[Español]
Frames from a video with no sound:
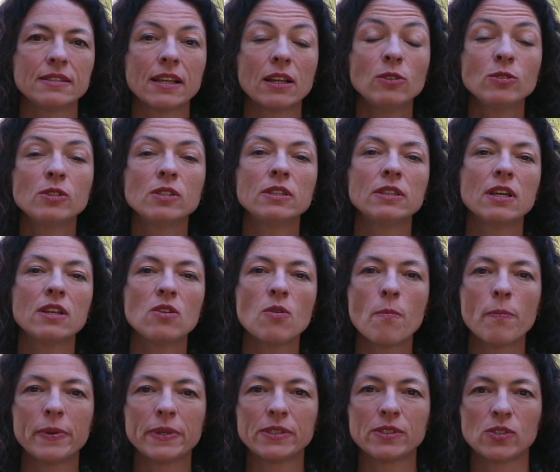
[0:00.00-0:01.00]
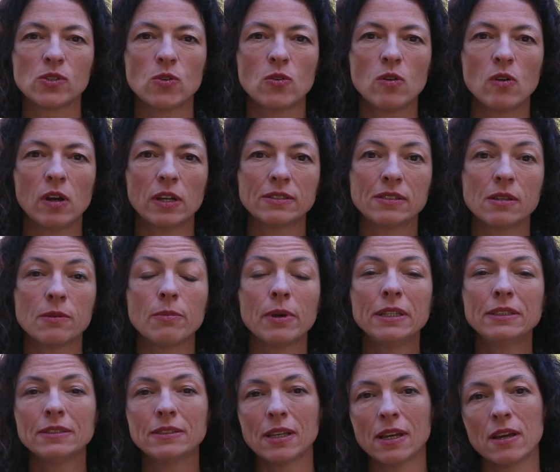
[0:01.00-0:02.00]
Salud sin Daño empezó hace
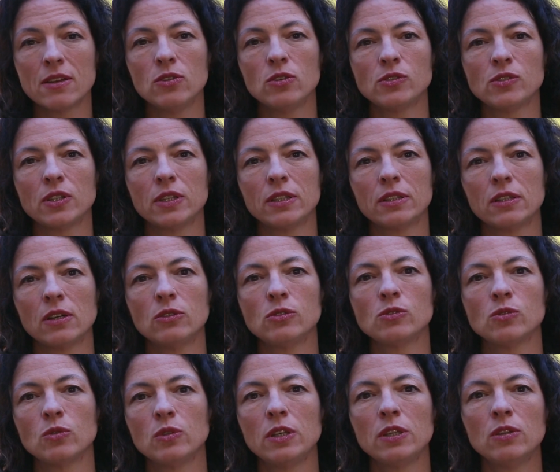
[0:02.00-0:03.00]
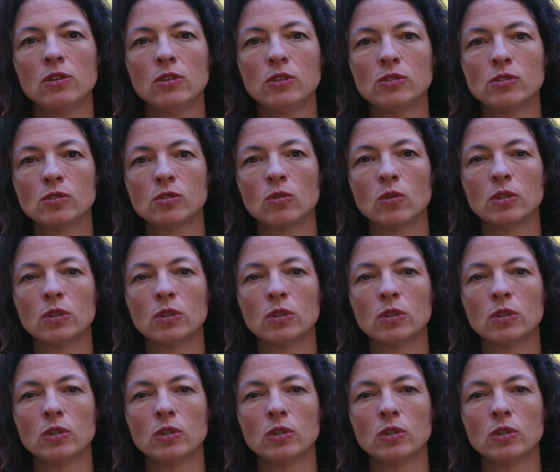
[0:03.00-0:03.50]
20 años en Estados Unidos,